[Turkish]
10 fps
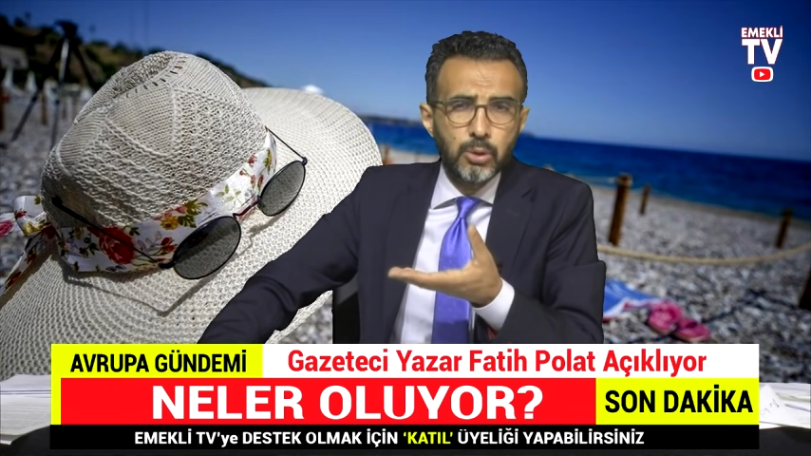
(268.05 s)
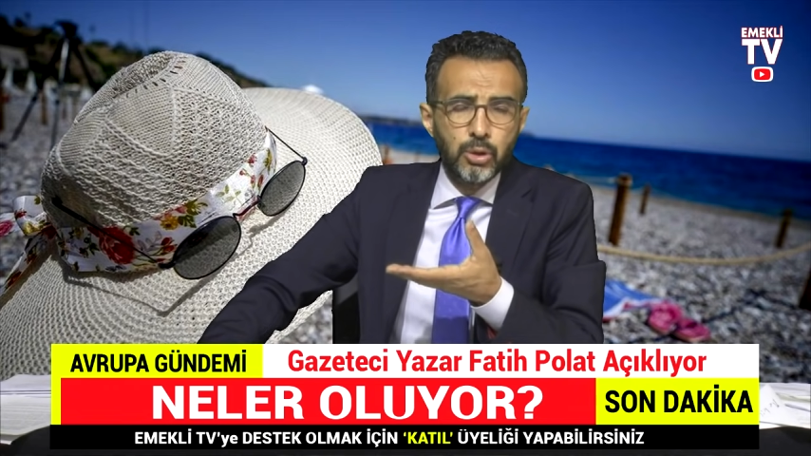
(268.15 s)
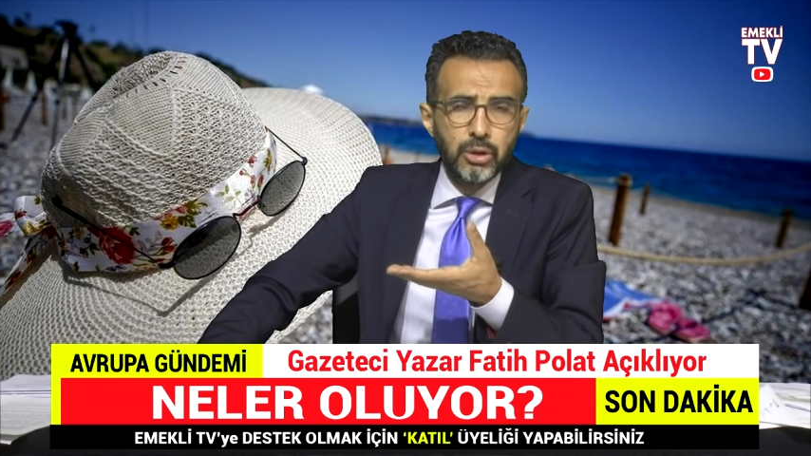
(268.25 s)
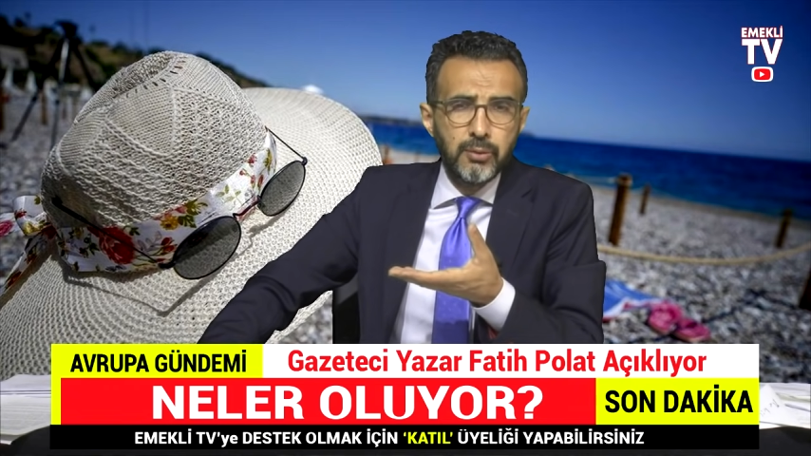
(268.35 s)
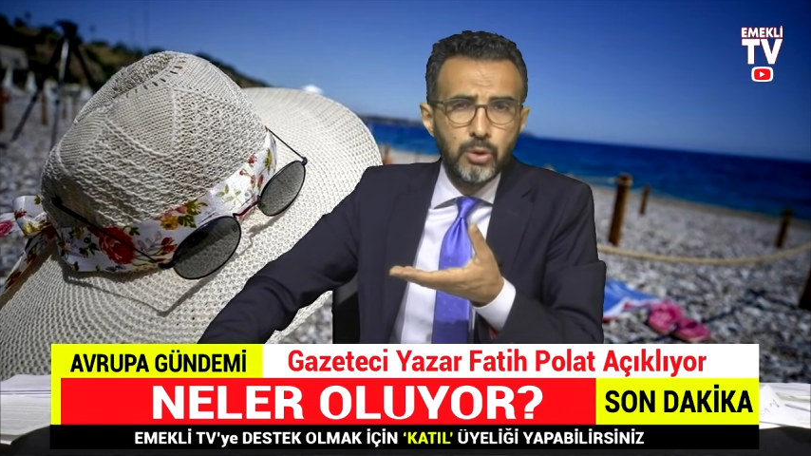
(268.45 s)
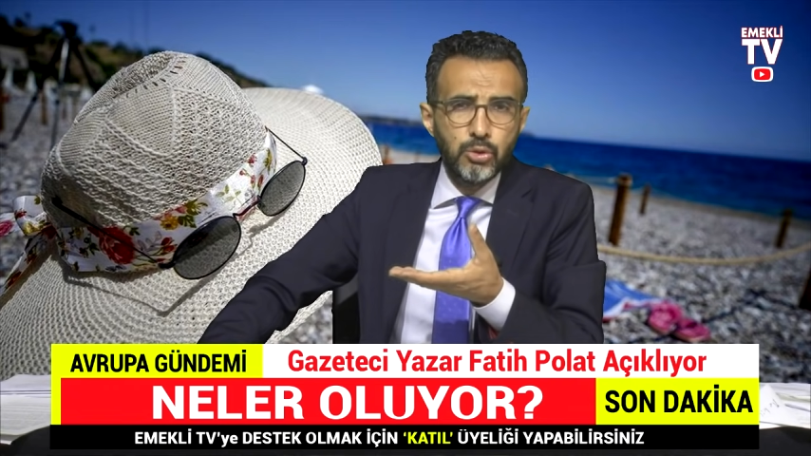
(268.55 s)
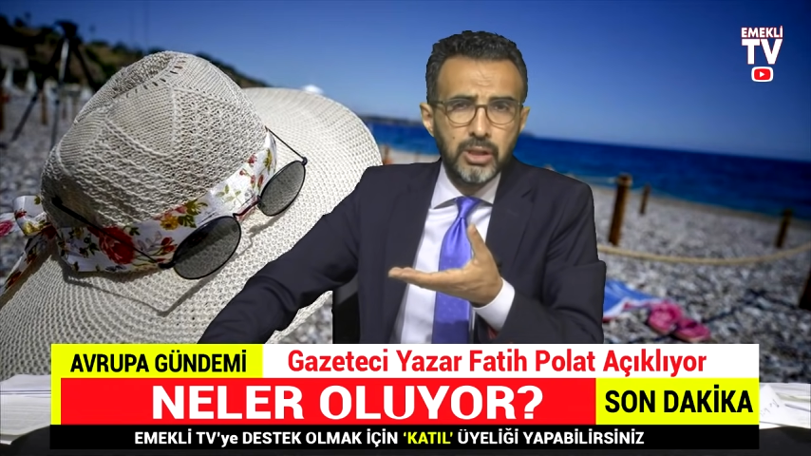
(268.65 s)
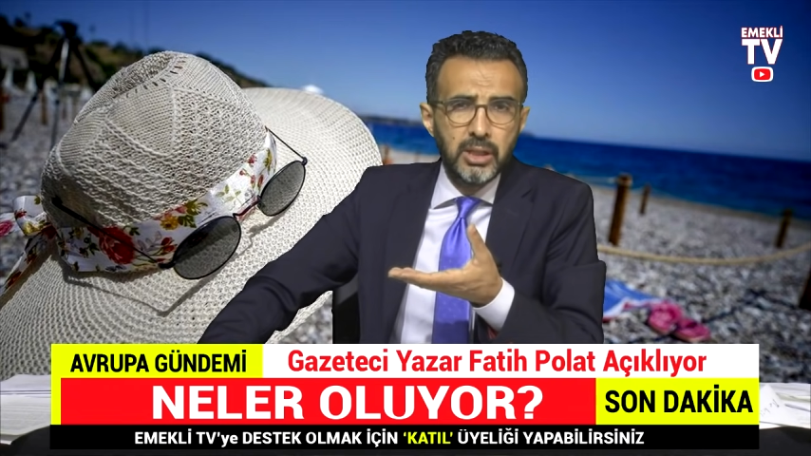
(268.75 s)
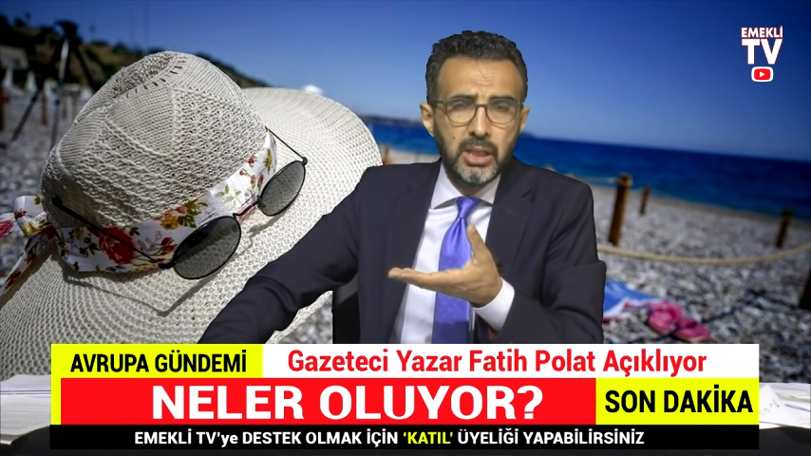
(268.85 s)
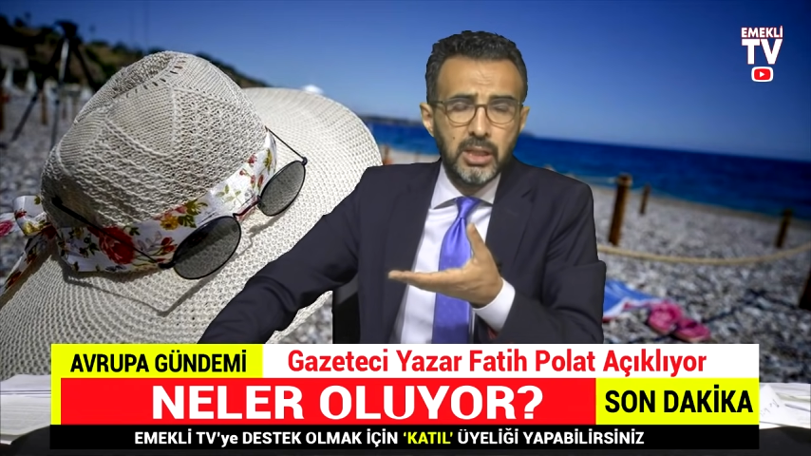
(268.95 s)
koronavirüs
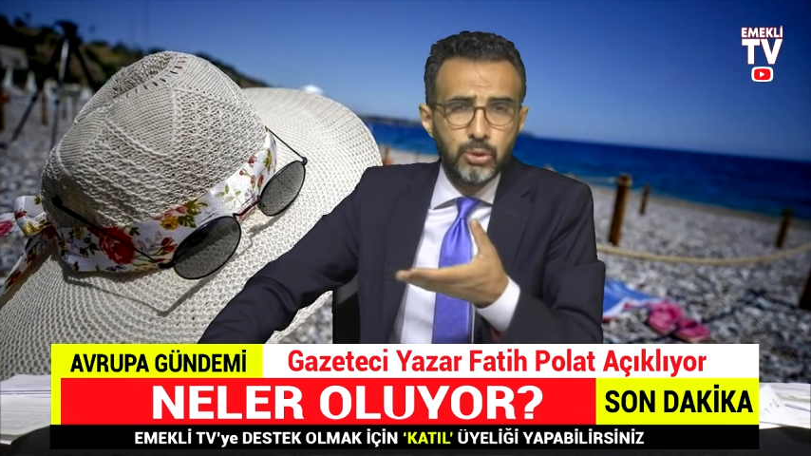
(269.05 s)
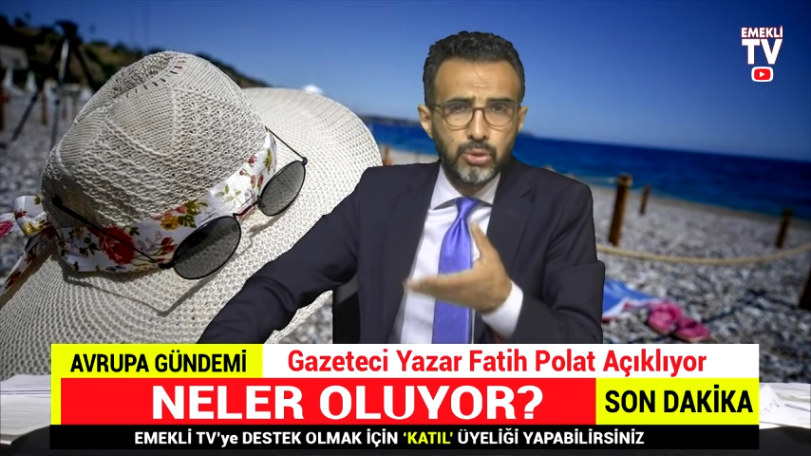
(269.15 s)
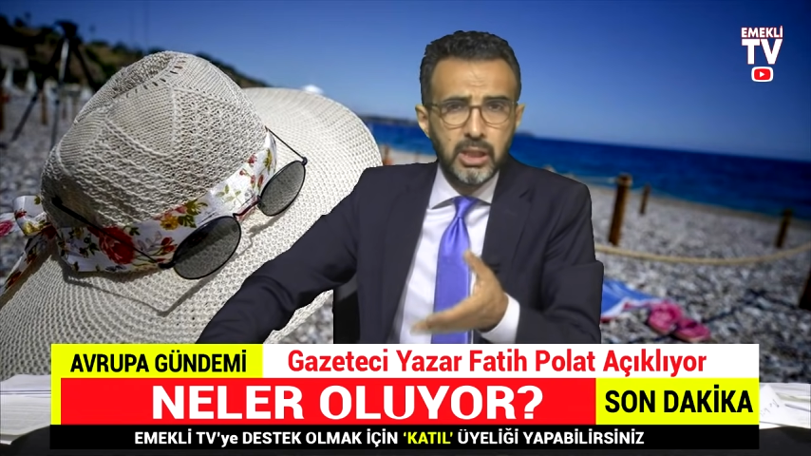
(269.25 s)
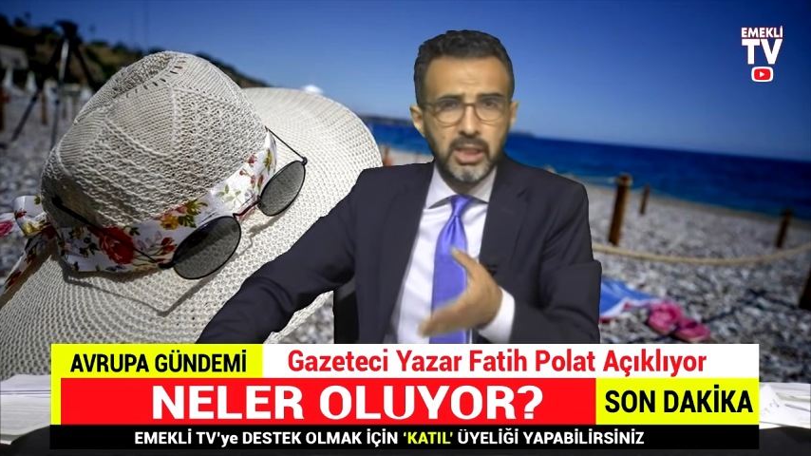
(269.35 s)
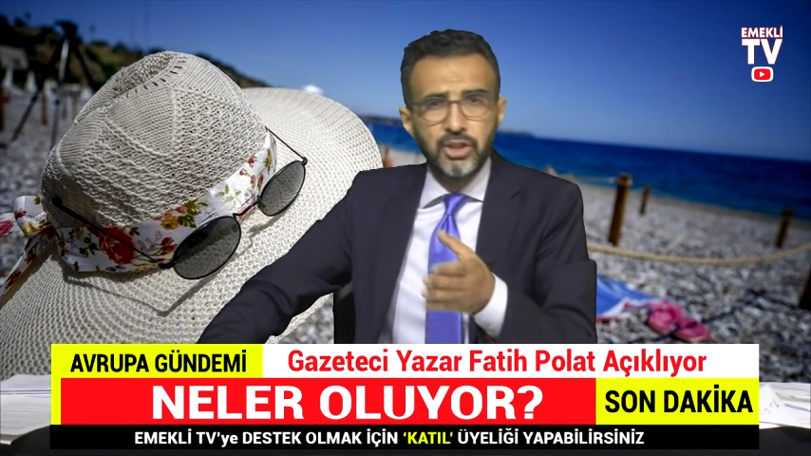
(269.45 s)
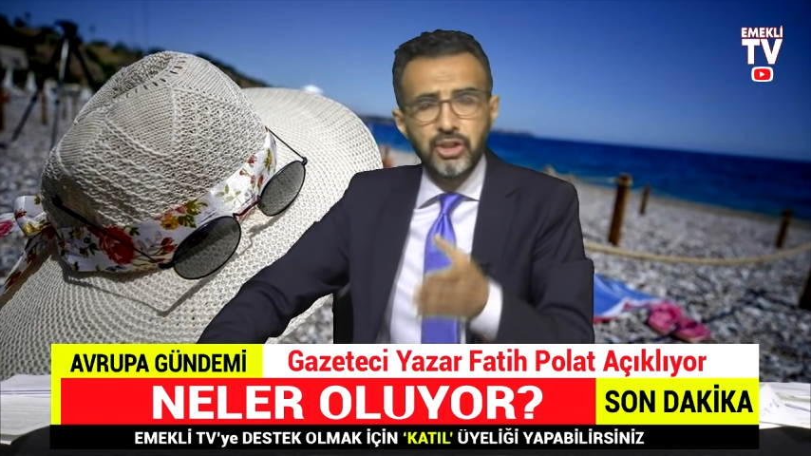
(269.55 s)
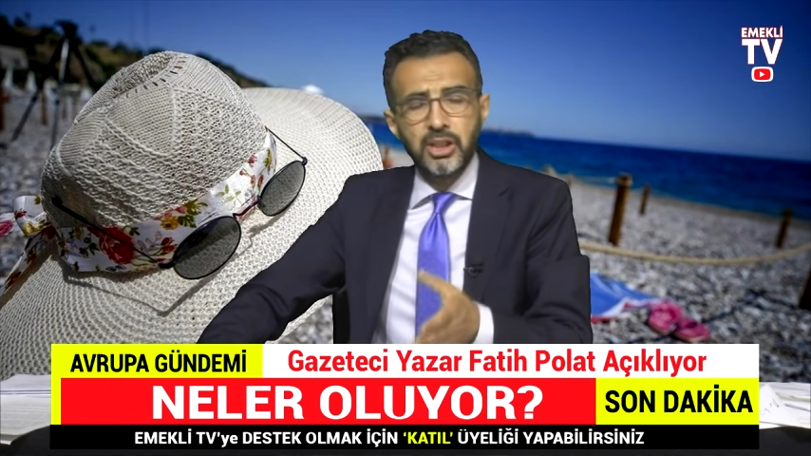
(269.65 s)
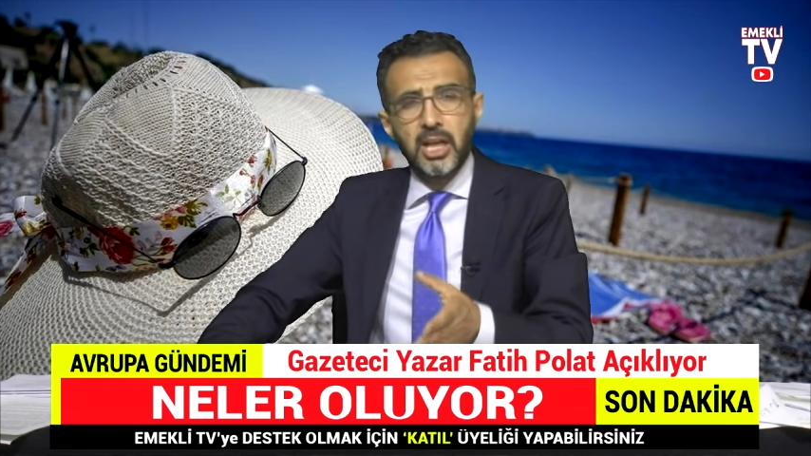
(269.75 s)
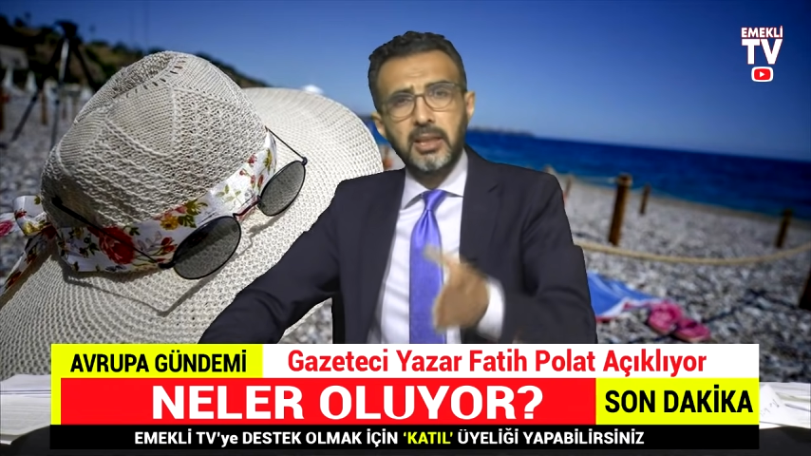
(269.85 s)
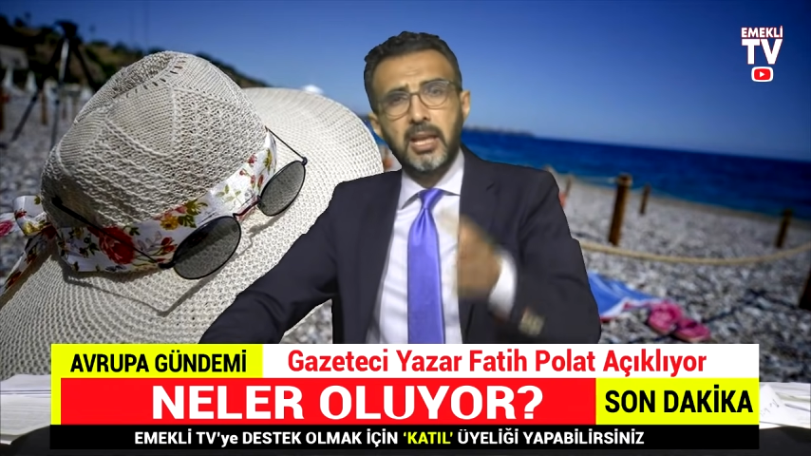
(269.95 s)
nedeniyle Türkiye'nin içinden